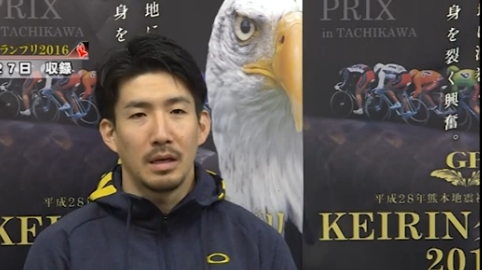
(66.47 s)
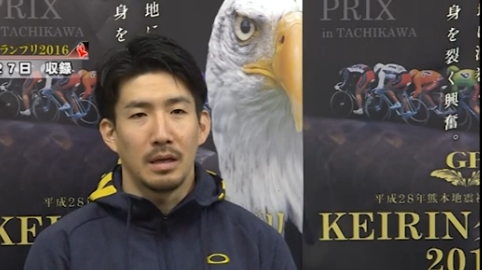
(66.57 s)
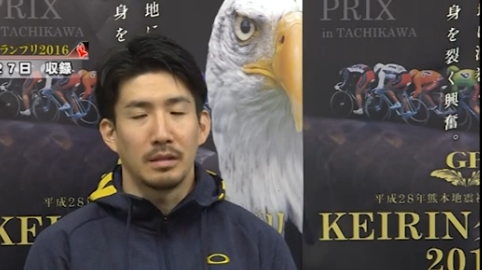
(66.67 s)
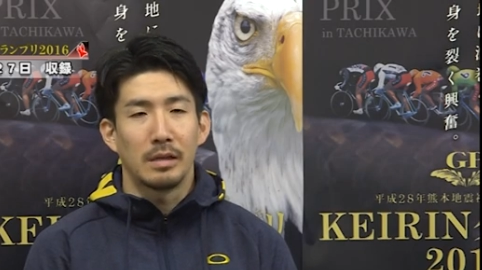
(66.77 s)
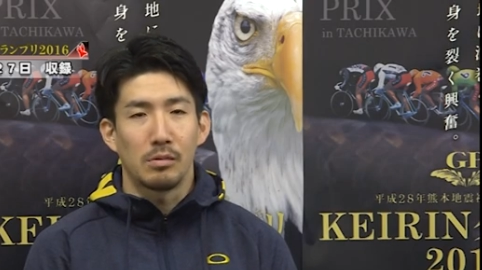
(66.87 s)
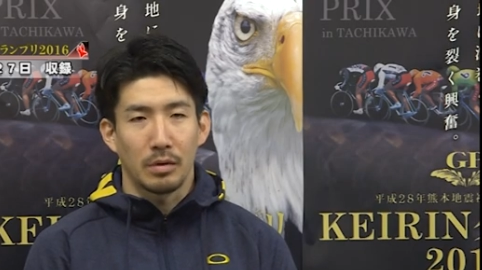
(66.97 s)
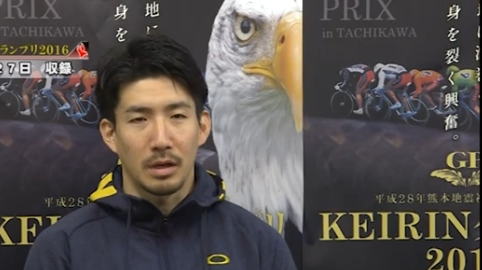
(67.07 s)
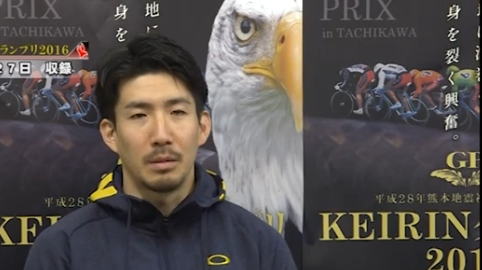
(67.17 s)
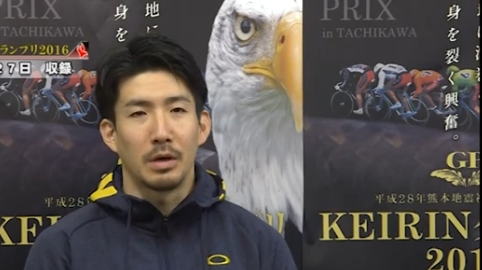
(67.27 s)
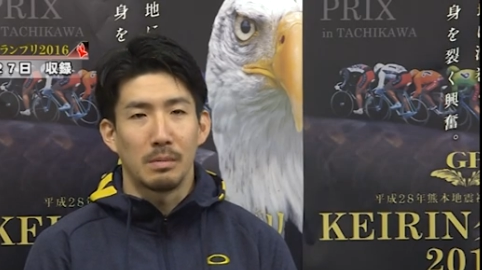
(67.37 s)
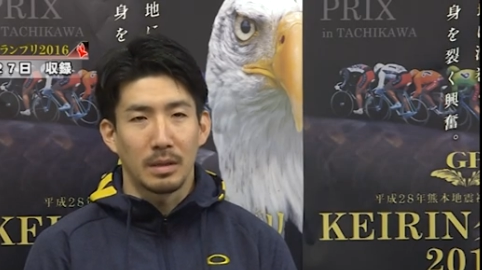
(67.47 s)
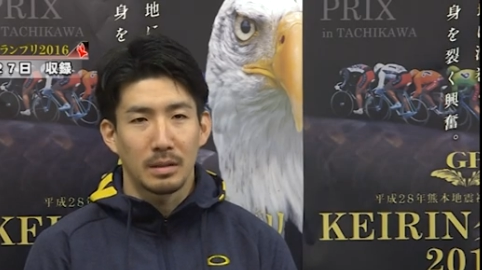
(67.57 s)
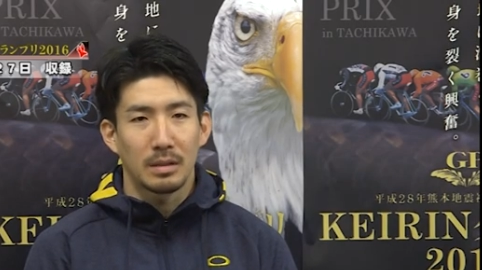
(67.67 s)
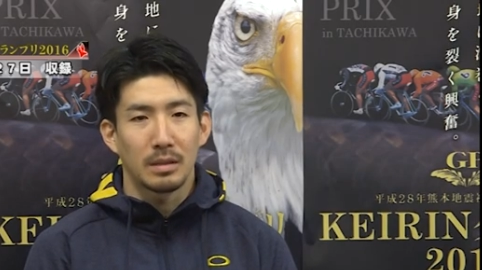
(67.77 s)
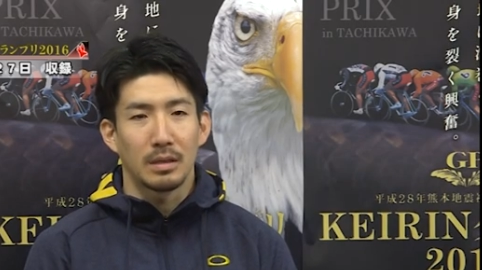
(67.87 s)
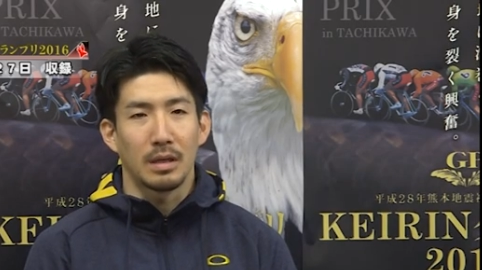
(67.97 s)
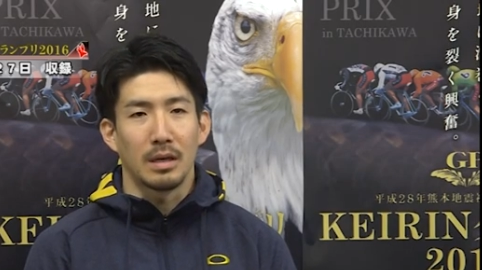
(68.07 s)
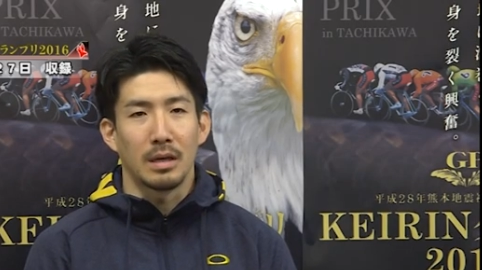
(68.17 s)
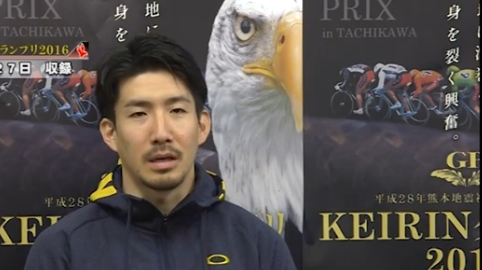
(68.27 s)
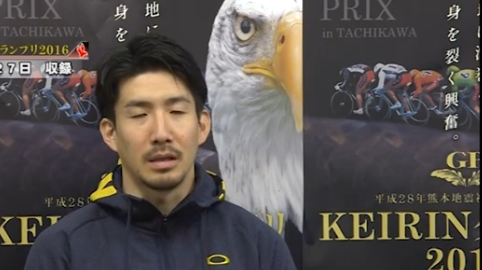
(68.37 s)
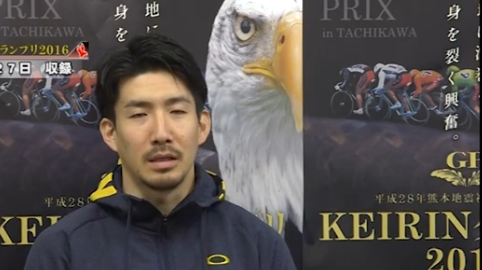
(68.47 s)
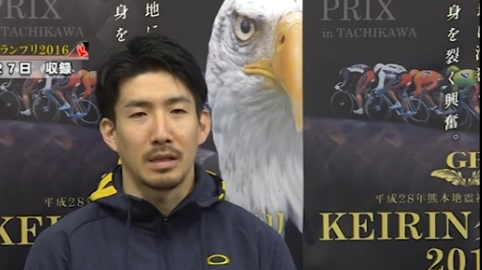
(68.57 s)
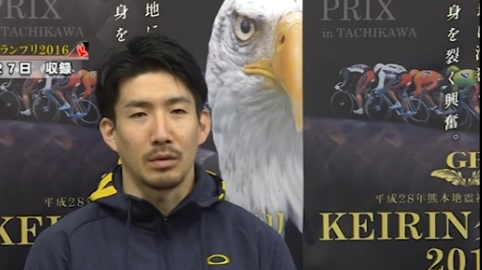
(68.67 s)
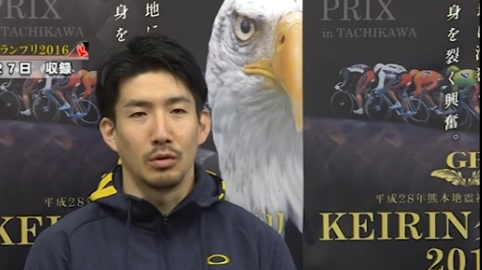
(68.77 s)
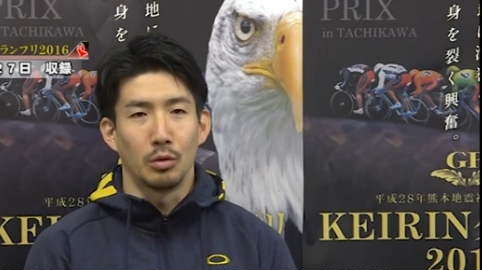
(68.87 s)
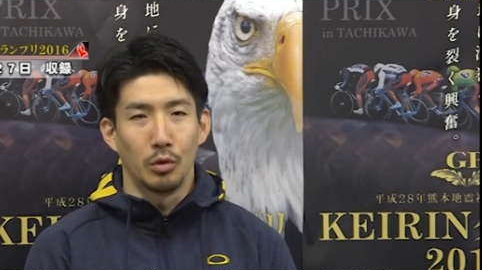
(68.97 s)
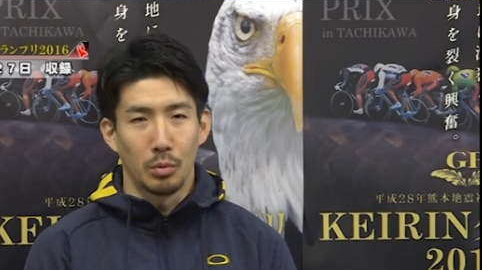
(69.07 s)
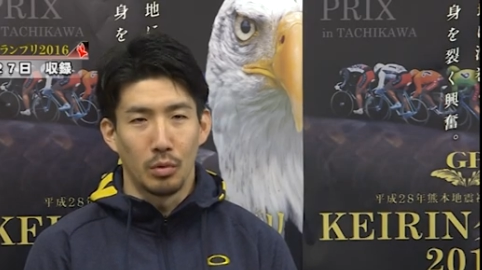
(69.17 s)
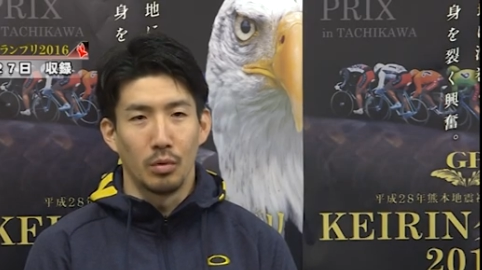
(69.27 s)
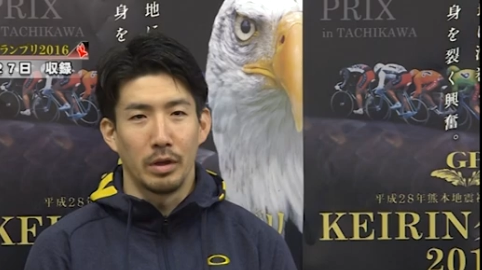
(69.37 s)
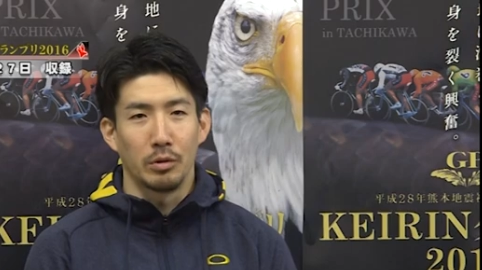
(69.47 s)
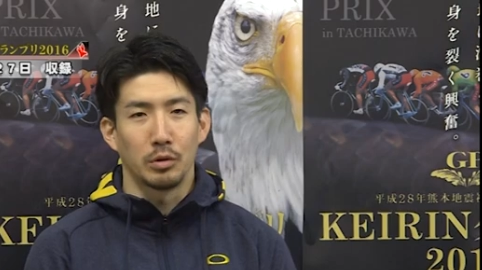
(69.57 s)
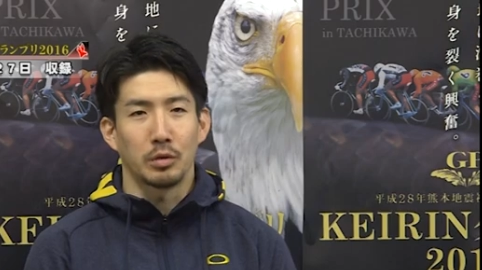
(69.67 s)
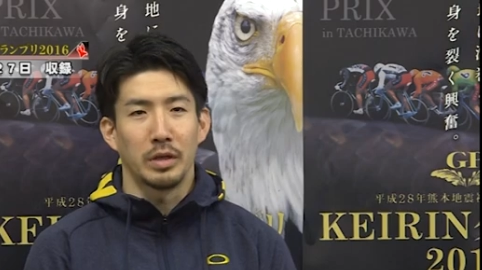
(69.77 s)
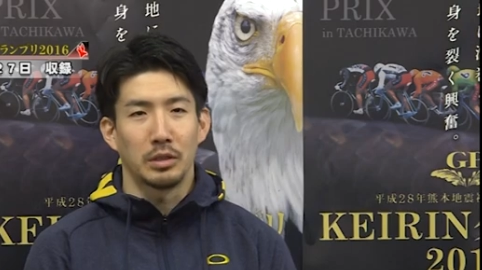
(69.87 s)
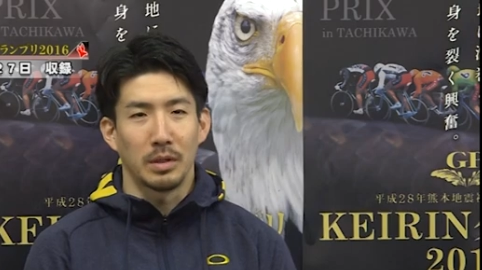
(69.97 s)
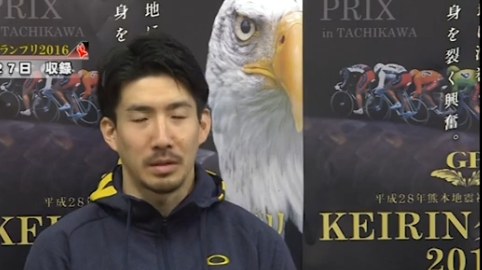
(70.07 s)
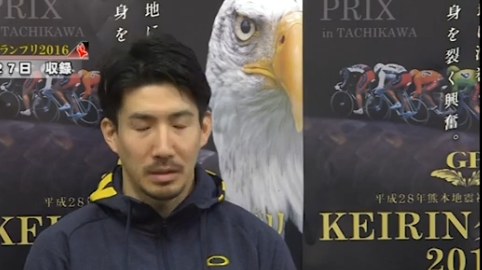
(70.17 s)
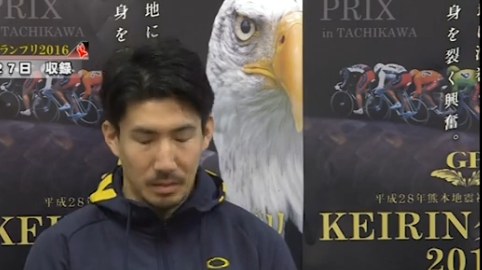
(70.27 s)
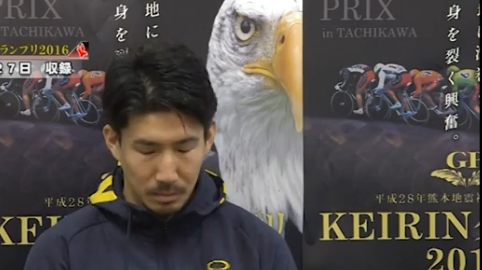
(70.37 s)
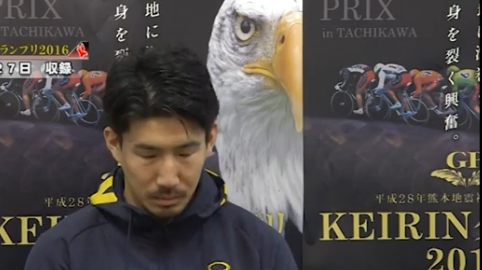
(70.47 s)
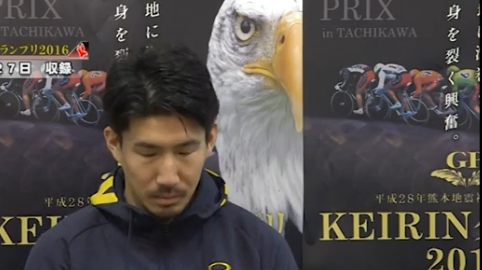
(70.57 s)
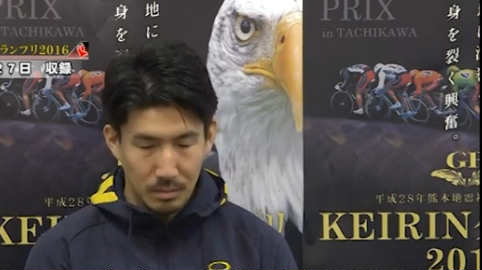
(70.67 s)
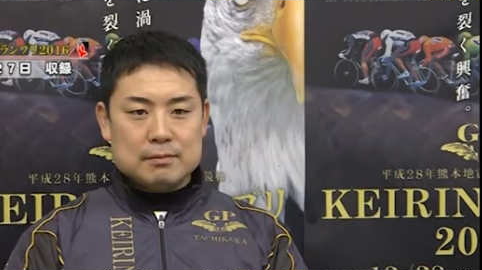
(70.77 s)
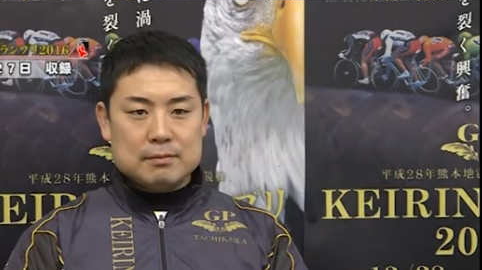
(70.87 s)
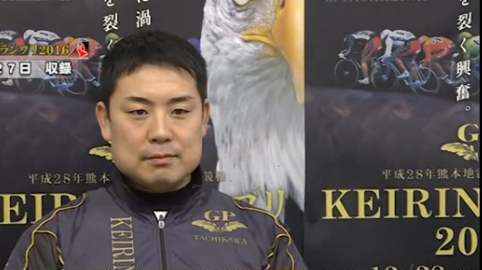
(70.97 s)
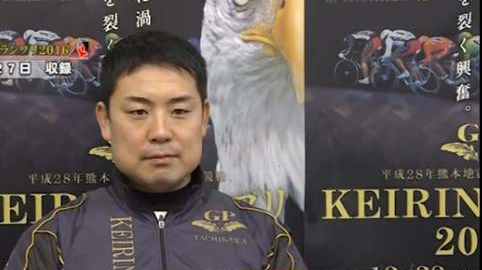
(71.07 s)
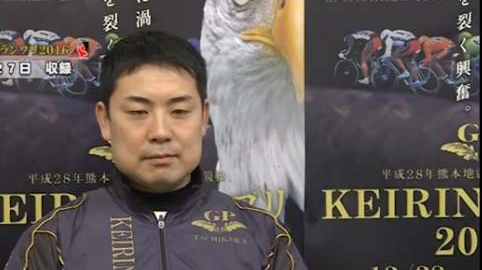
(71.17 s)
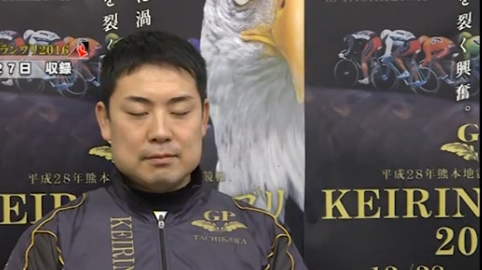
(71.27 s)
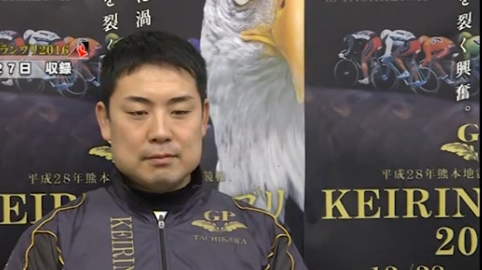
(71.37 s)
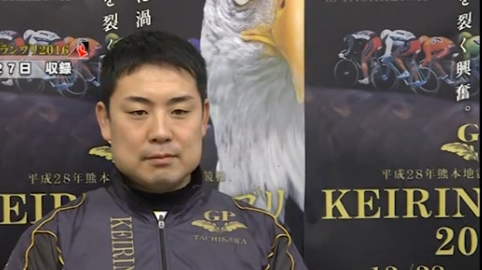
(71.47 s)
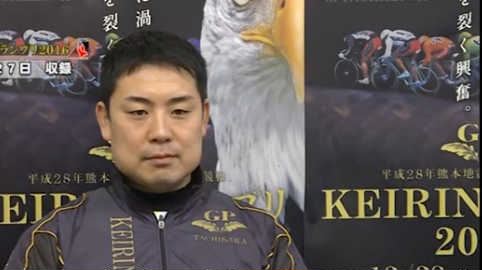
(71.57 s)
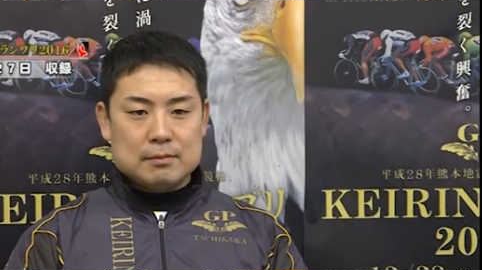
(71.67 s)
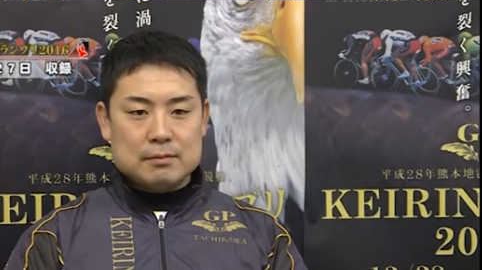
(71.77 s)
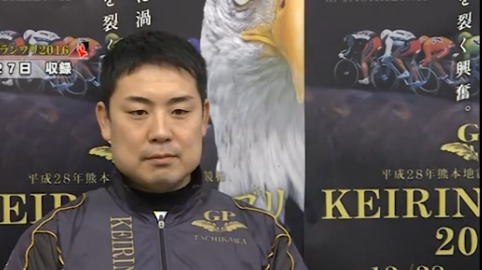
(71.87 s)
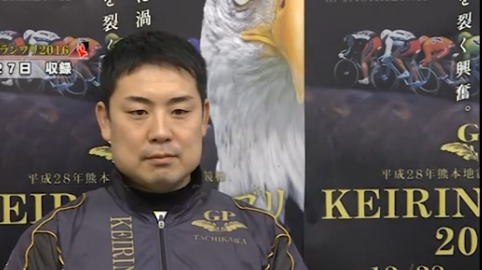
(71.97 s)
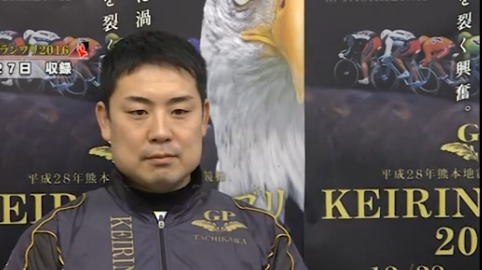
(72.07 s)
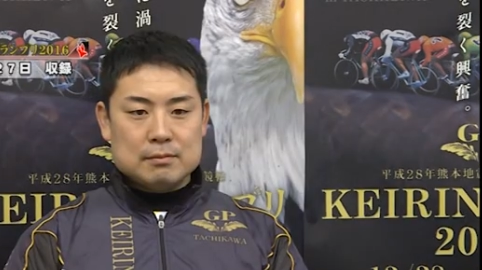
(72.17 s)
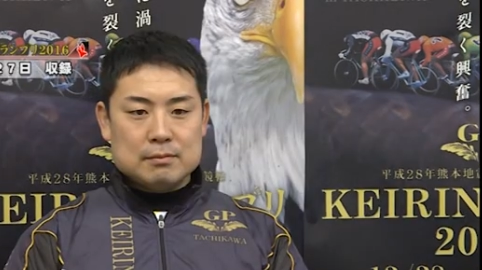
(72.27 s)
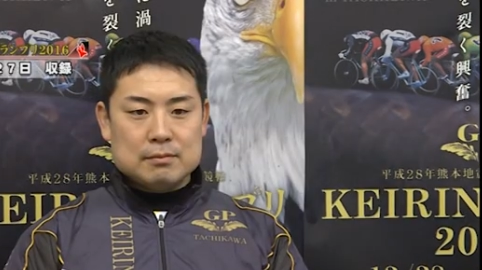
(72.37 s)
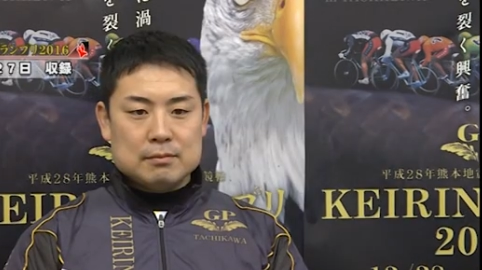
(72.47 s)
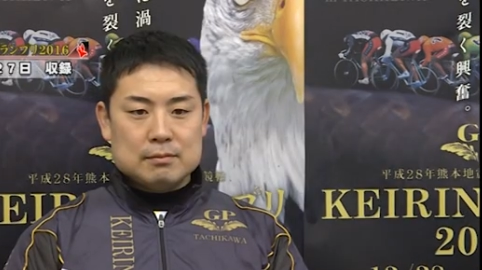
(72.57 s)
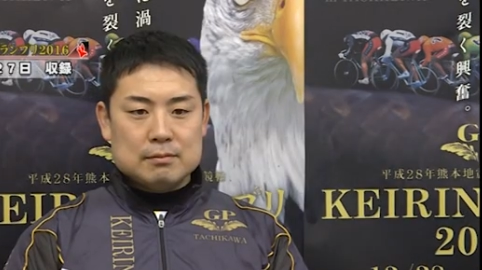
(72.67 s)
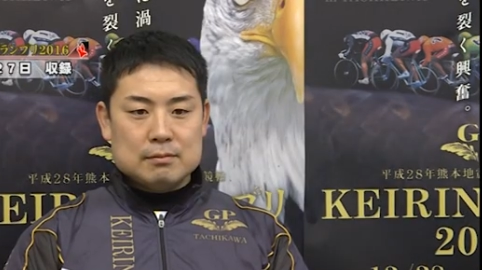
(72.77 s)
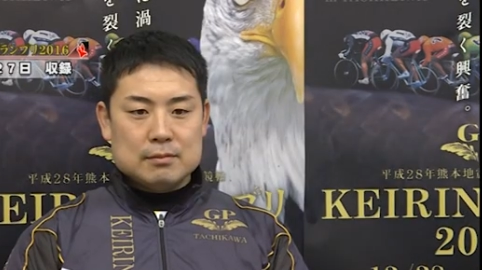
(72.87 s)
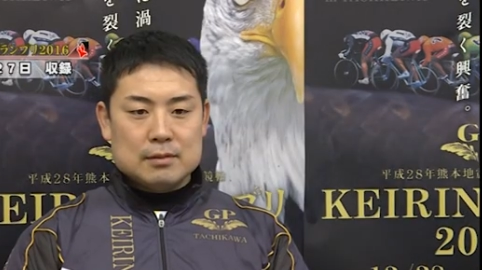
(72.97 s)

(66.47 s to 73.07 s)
えー、全力で頑張ります、えー、新田君ともども応援よろしくお願いします今回はどんな走りをしたいですか